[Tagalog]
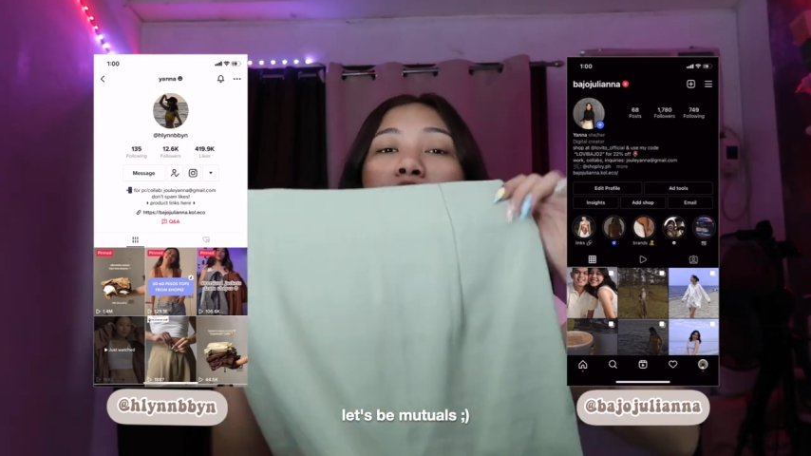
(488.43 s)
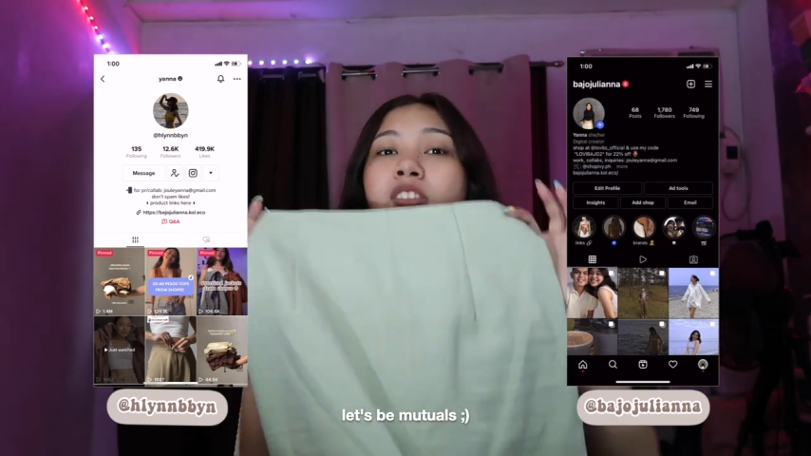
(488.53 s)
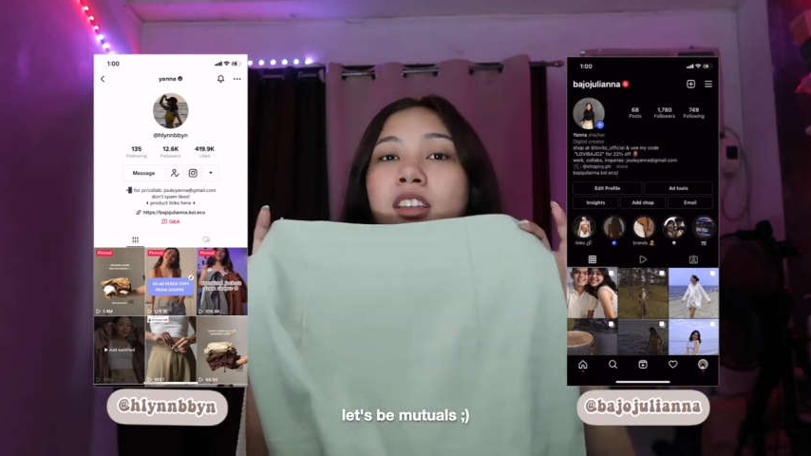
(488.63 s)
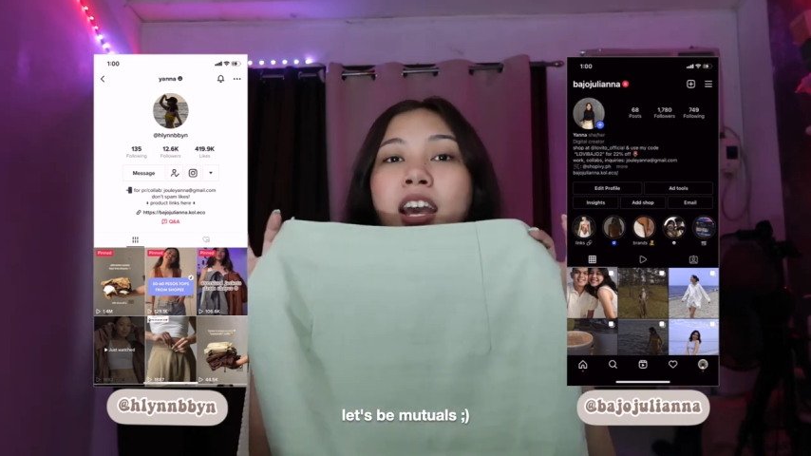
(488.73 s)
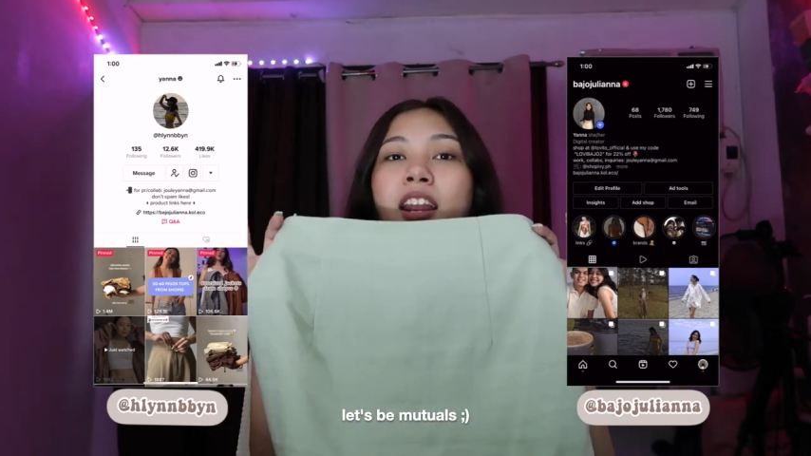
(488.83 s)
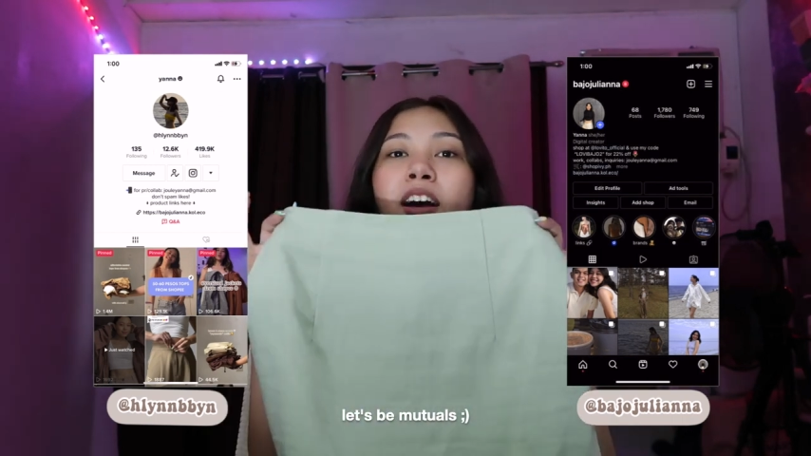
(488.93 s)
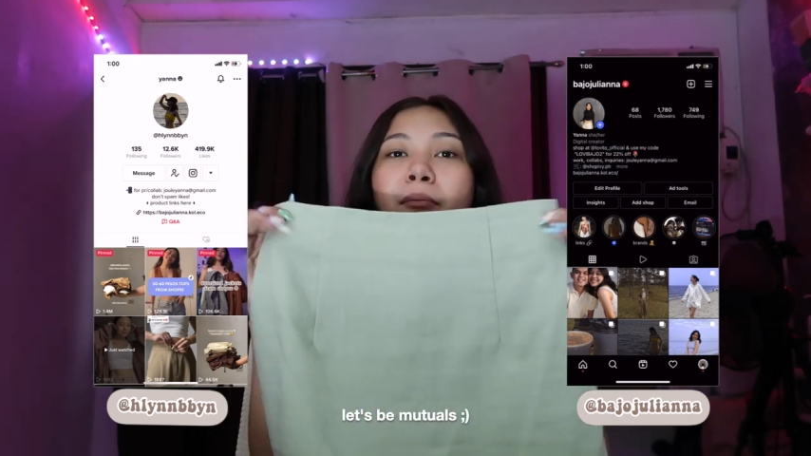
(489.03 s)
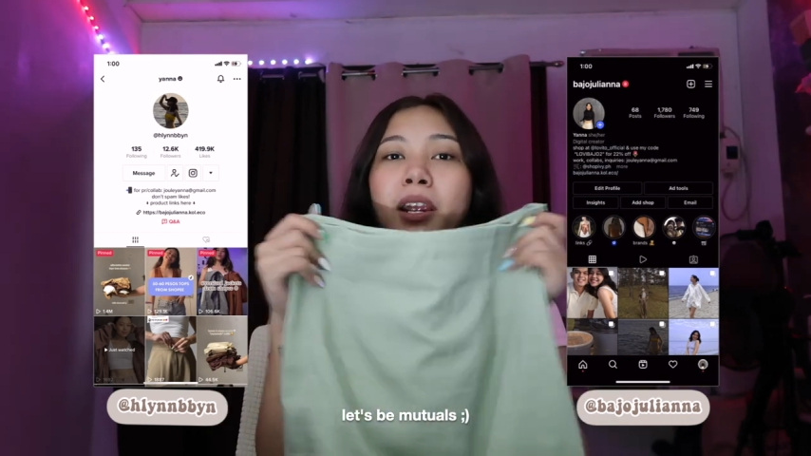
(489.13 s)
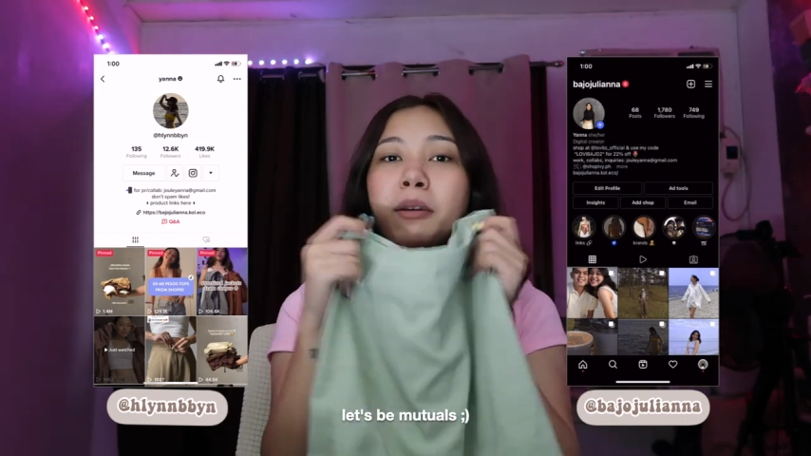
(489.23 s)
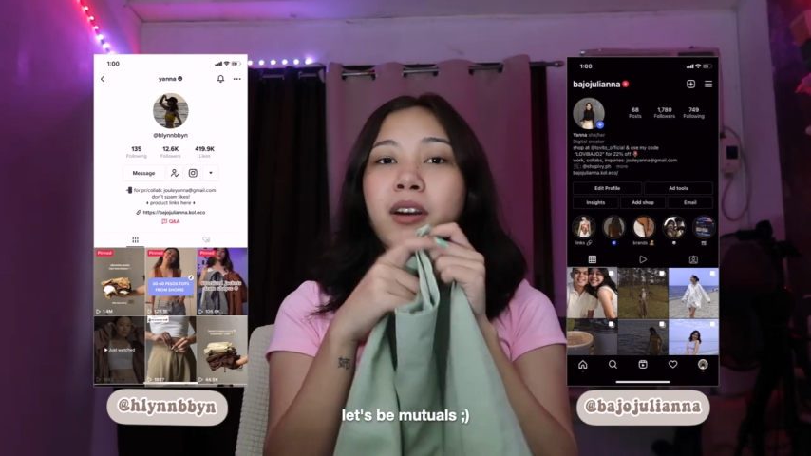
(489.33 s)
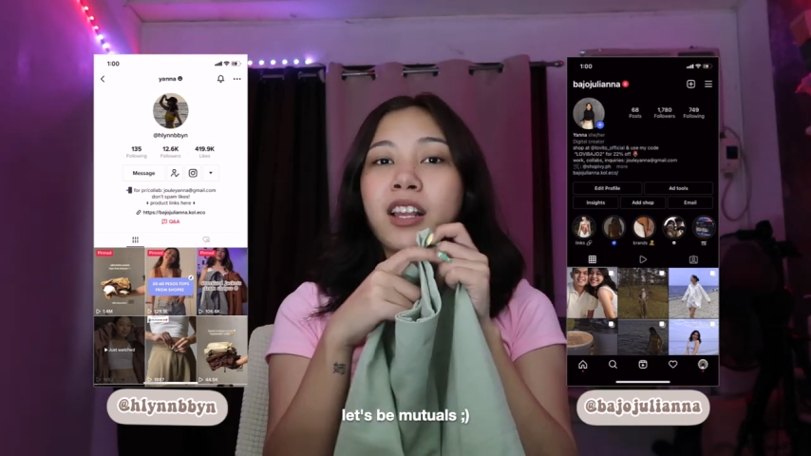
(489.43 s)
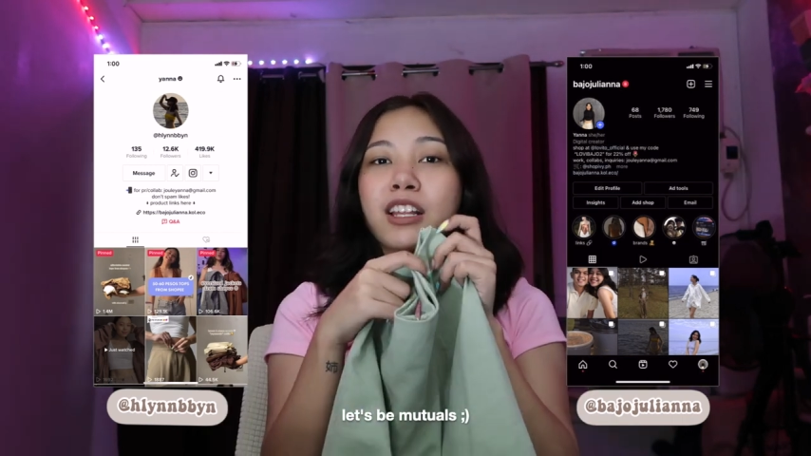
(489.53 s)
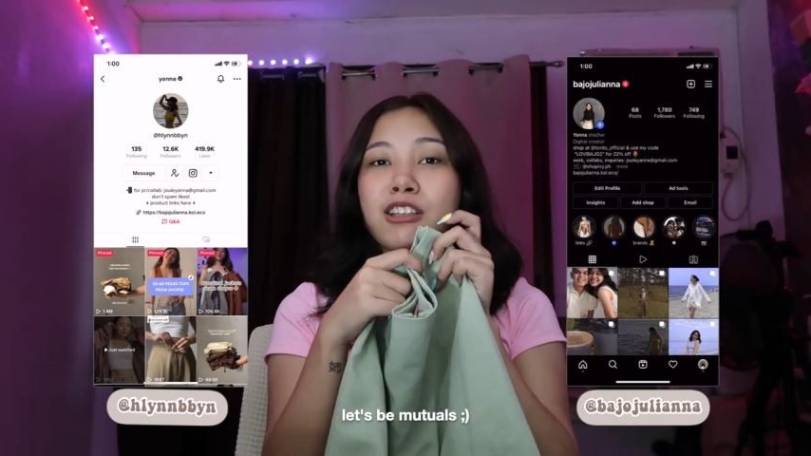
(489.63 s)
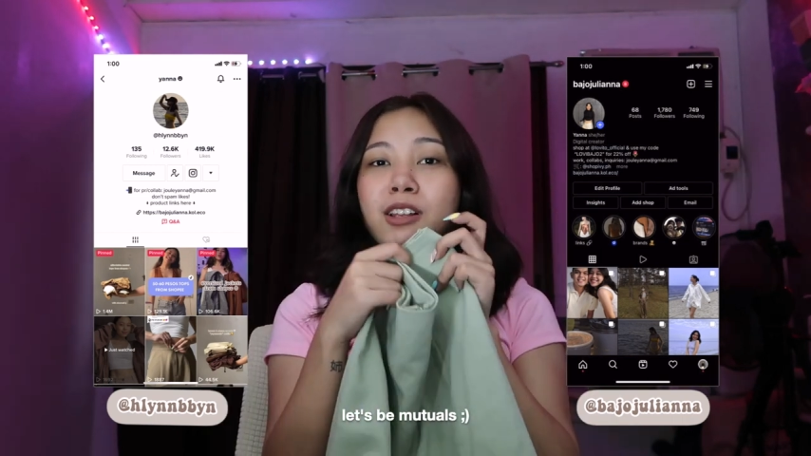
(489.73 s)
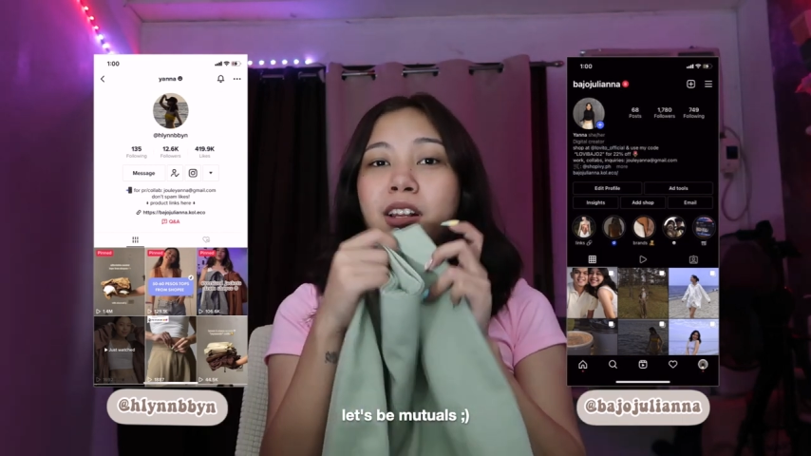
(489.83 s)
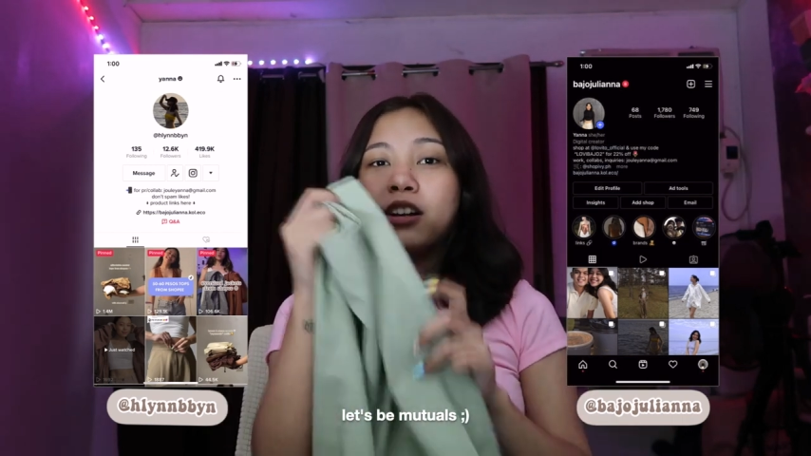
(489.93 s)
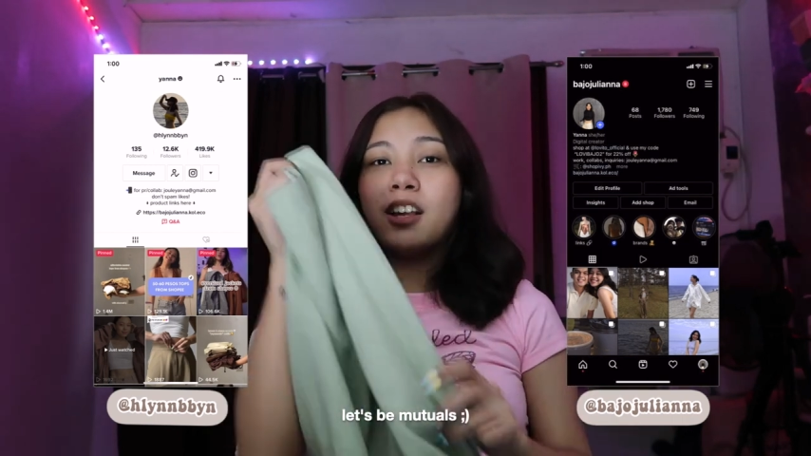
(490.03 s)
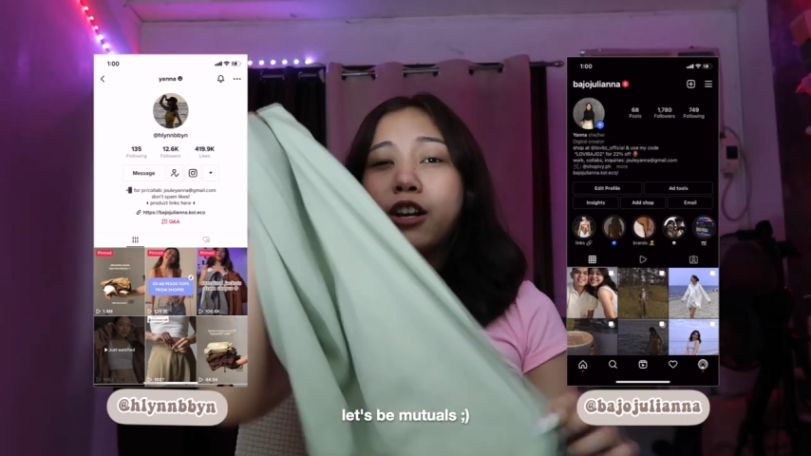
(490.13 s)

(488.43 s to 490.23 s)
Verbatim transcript: Juliana para makita niyo lang